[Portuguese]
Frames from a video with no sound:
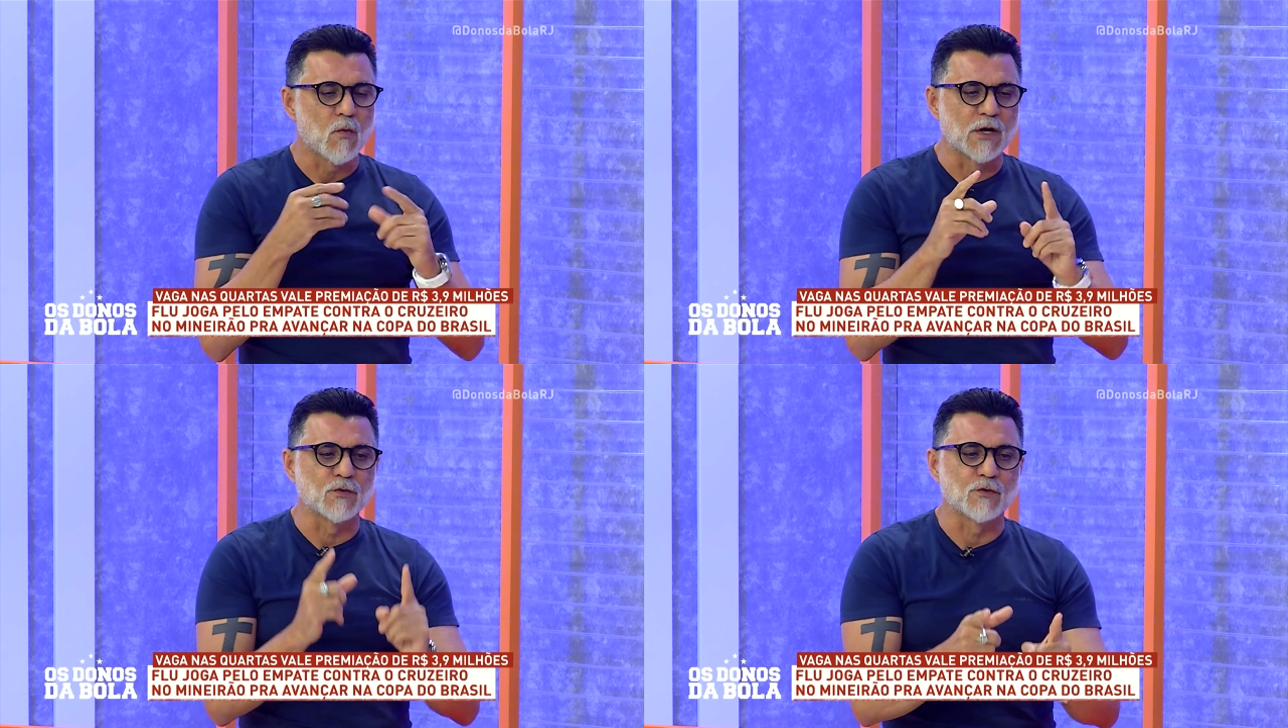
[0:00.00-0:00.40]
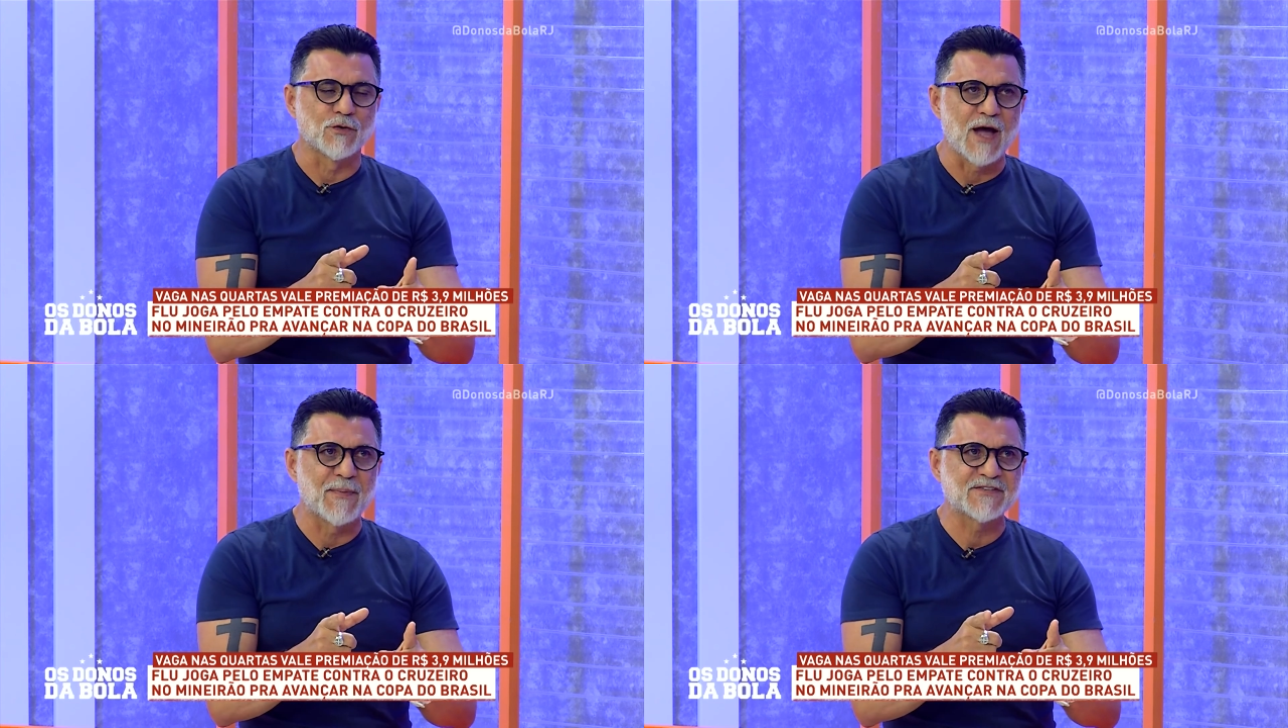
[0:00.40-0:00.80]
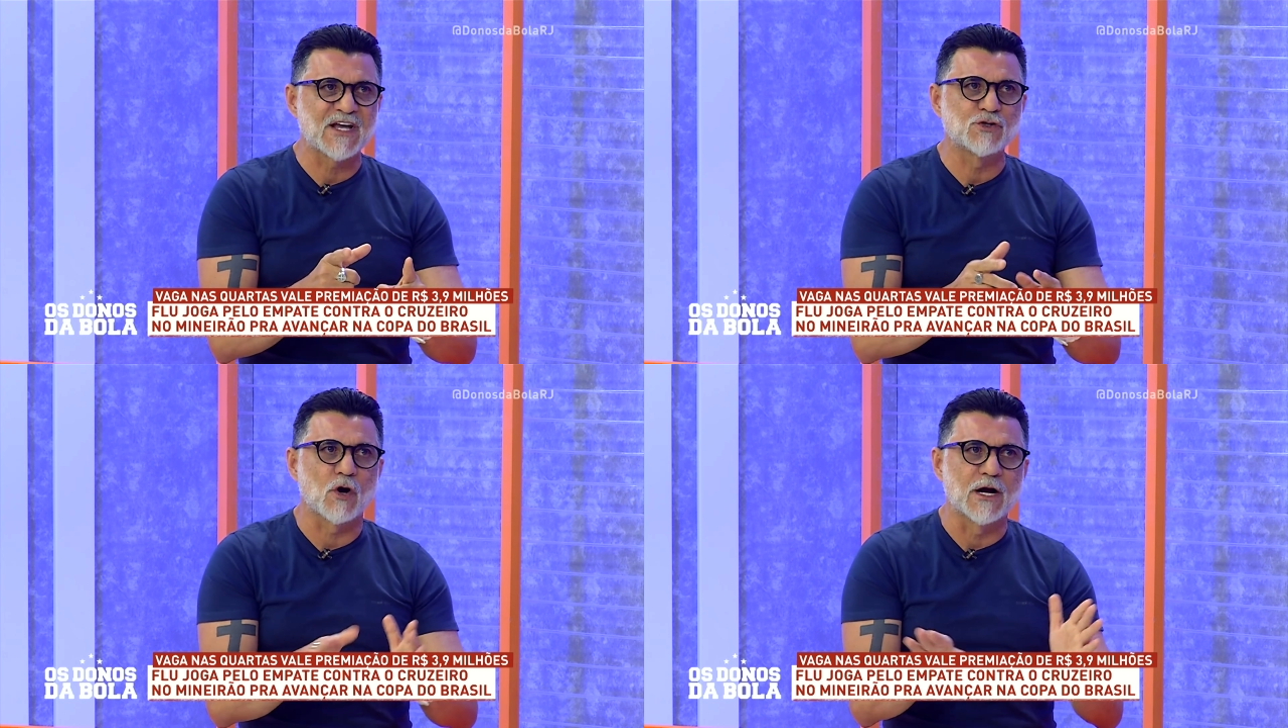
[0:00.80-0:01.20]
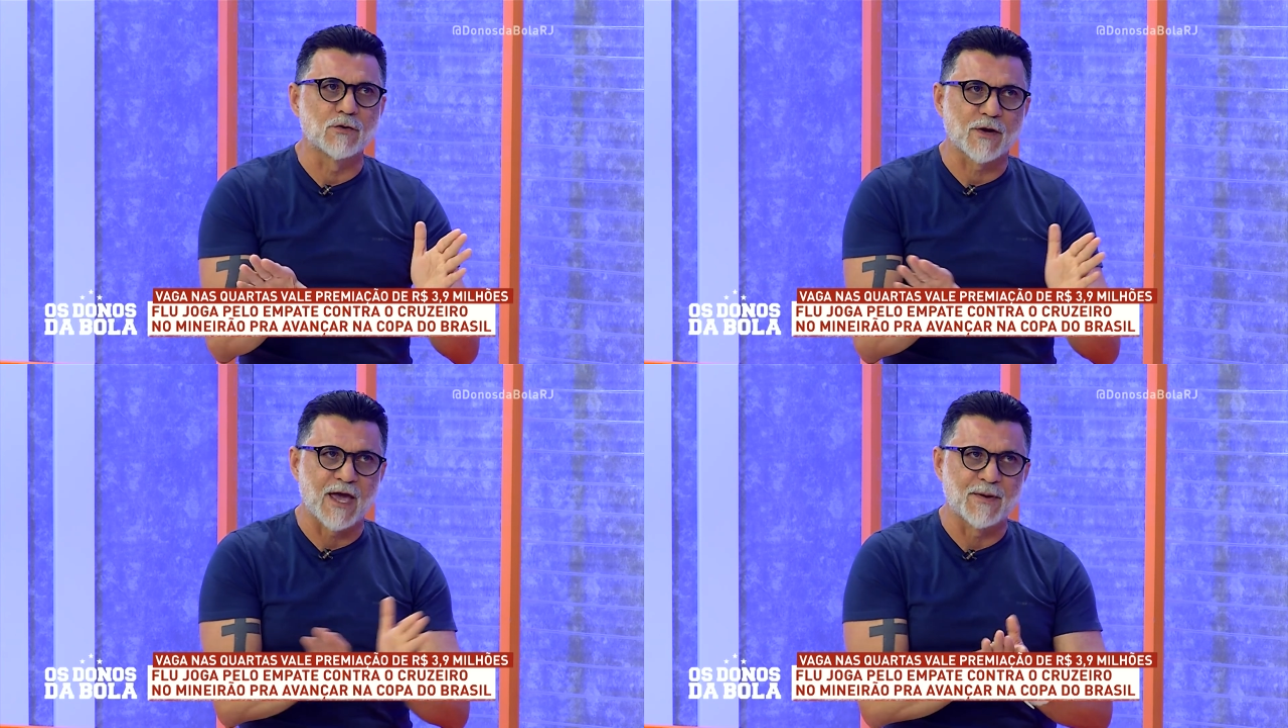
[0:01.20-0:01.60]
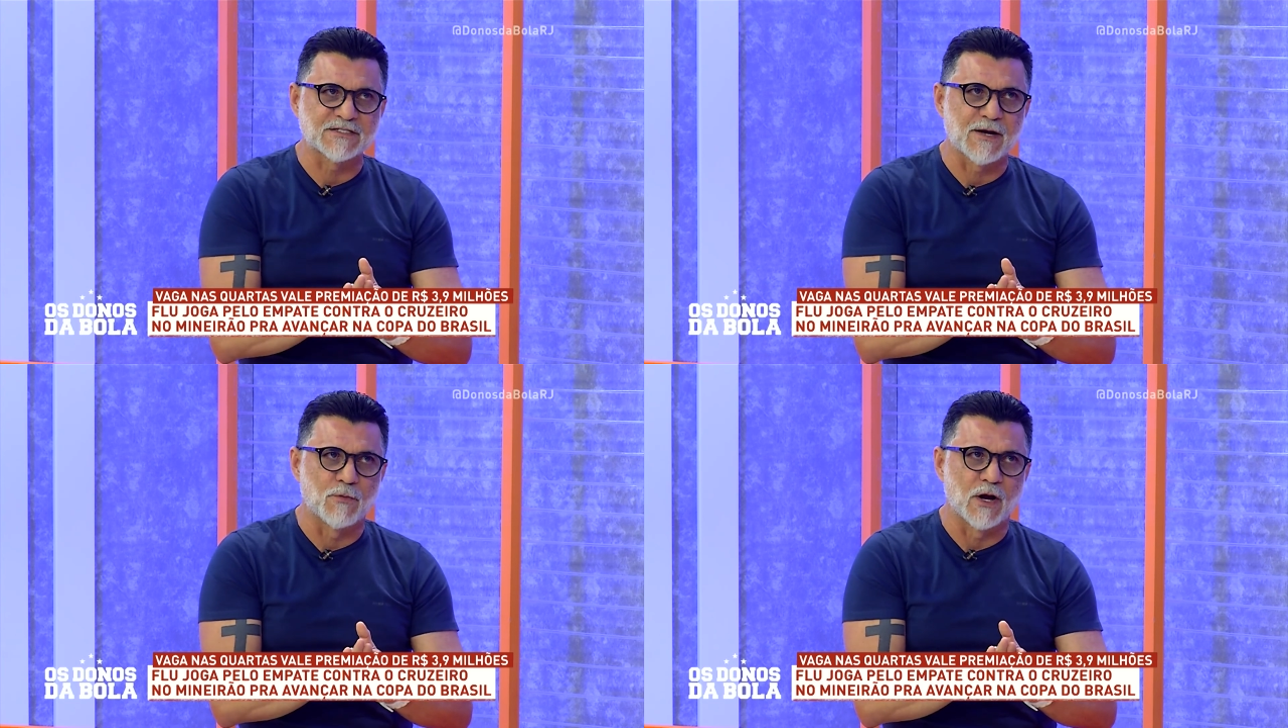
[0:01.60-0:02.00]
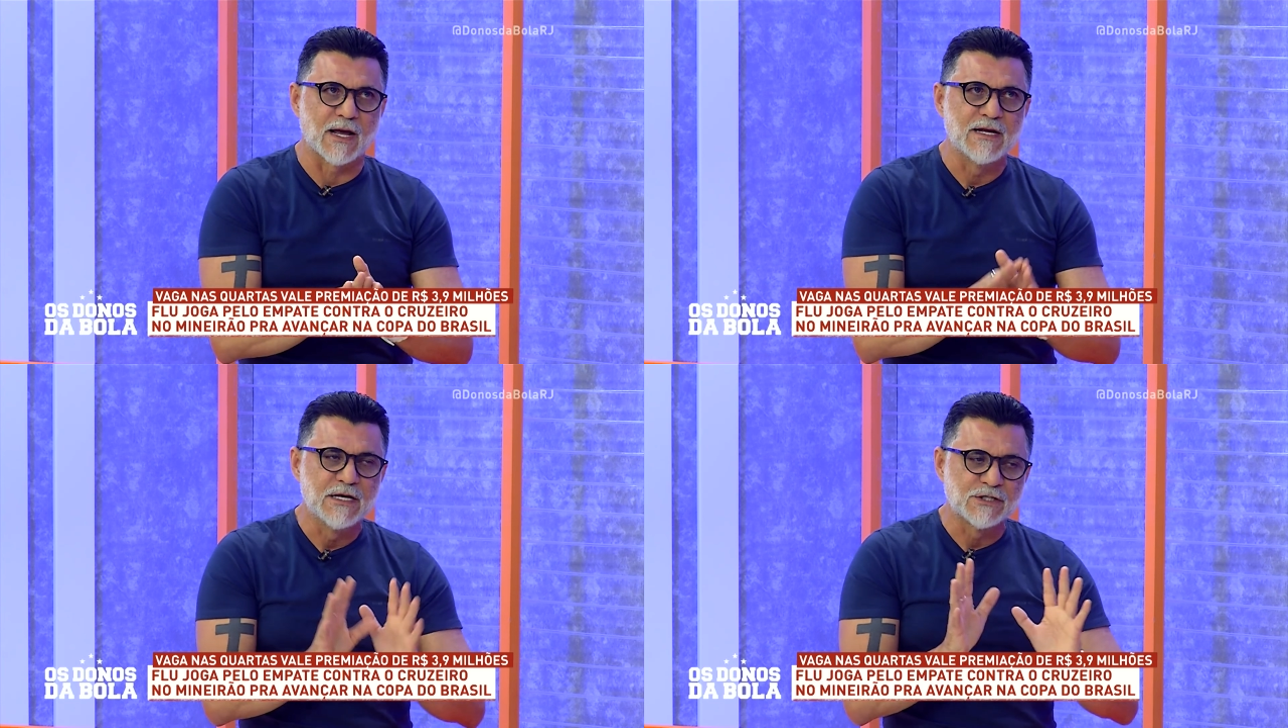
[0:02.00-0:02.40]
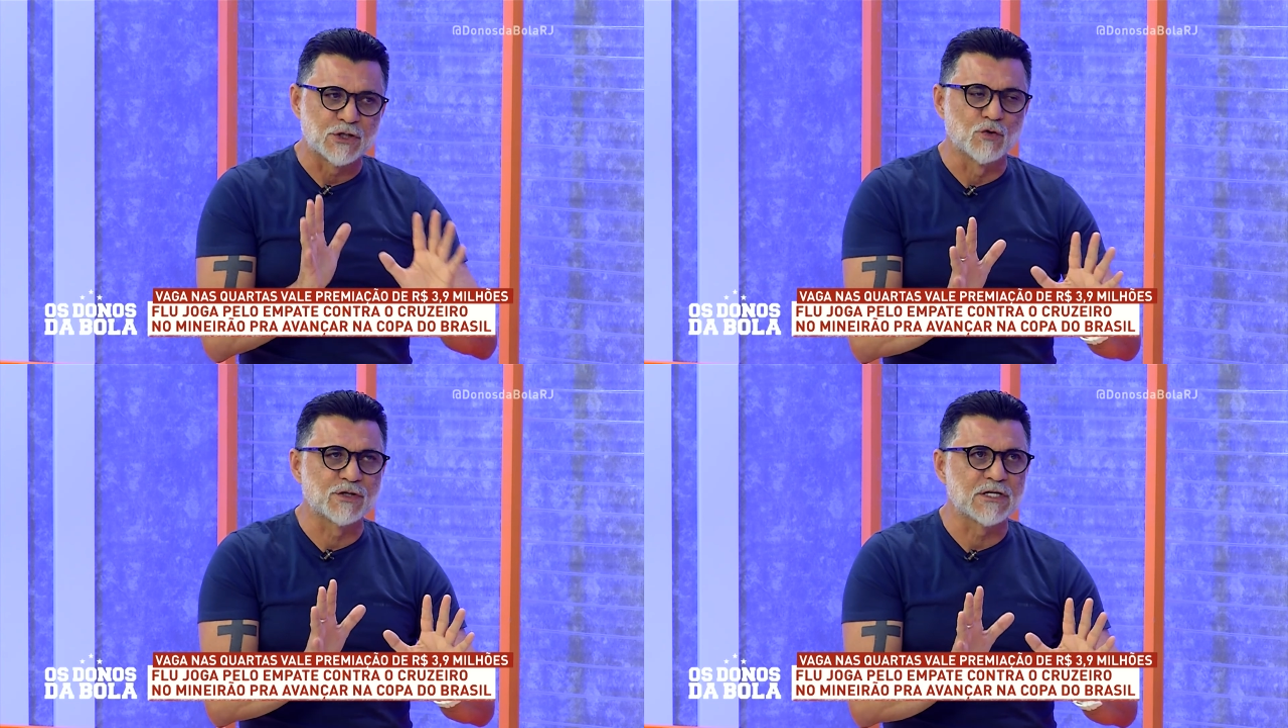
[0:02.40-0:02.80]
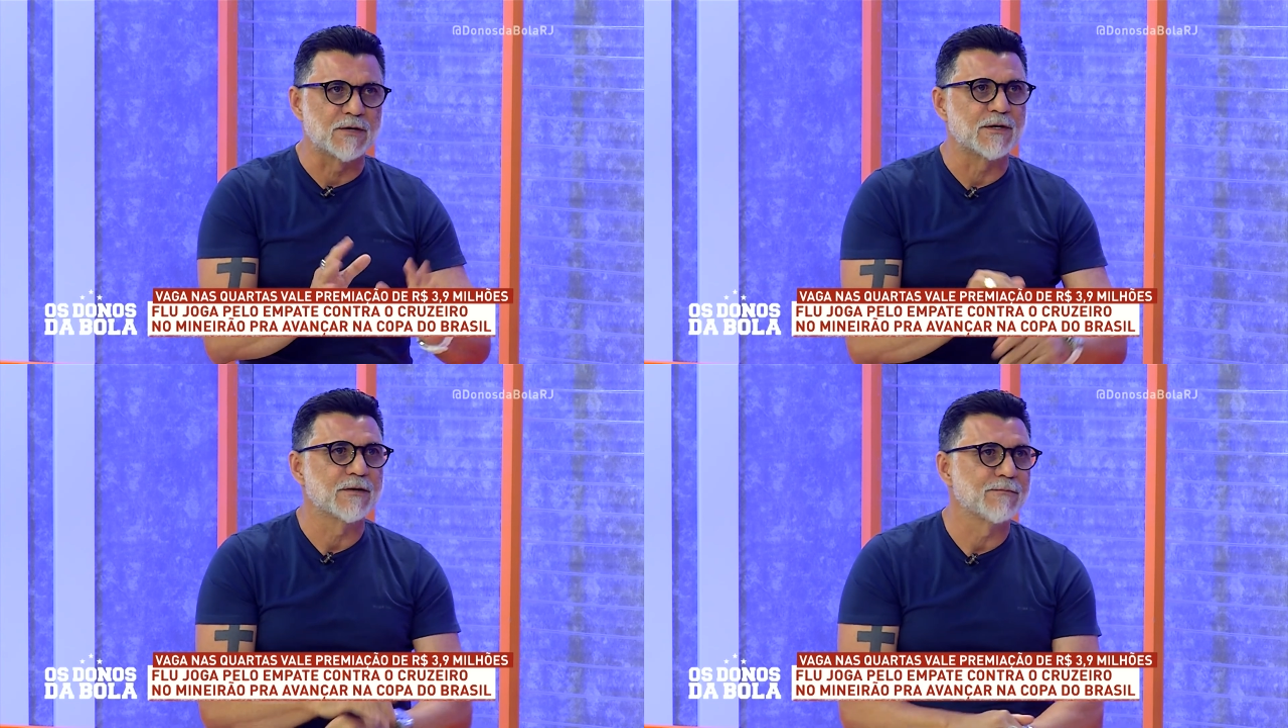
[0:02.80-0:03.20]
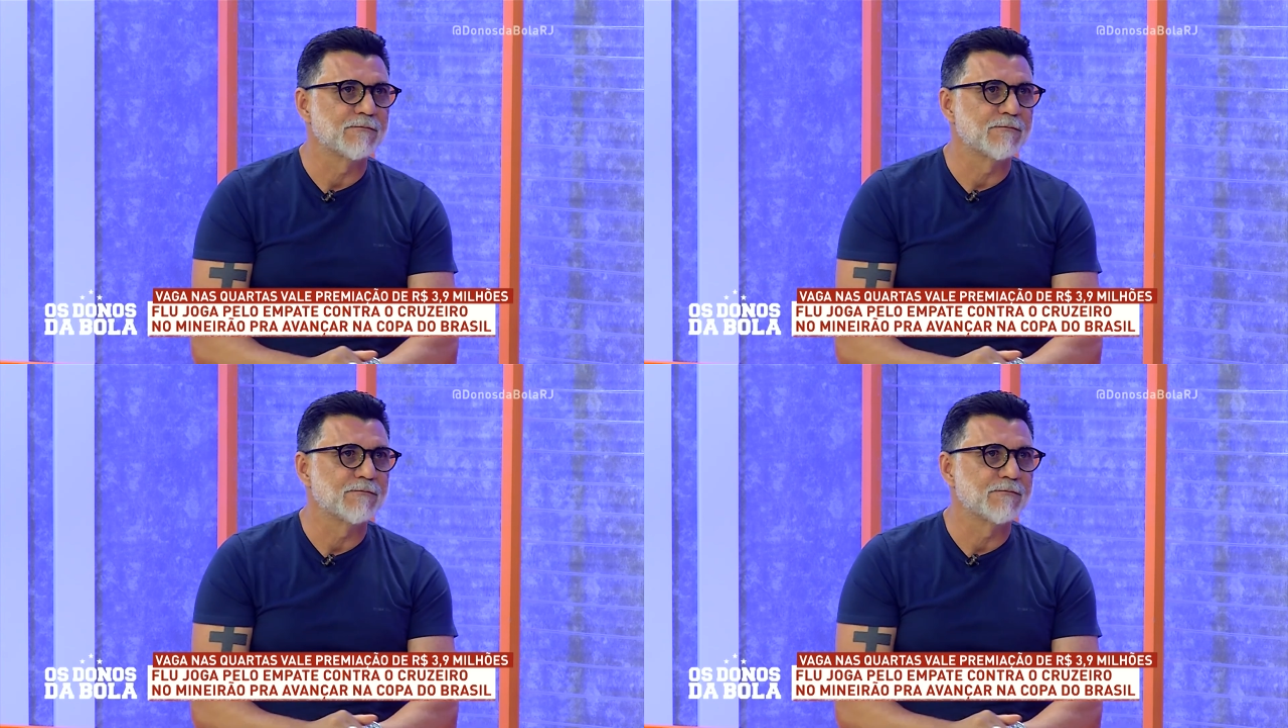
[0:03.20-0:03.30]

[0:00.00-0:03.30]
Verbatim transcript: Quando não dá para sair jogando, quebra essa bola, tira o time.